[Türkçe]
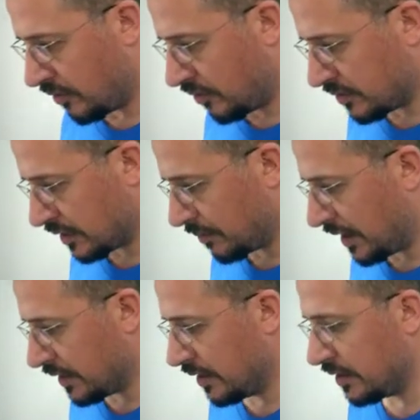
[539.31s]
o
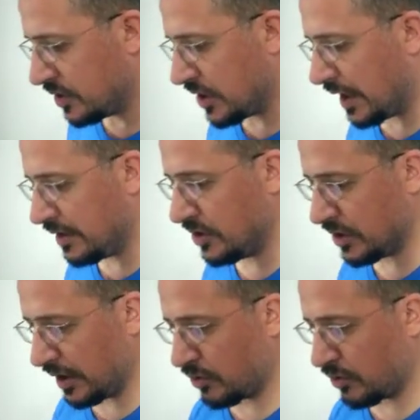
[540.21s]
zaman çeldiriciler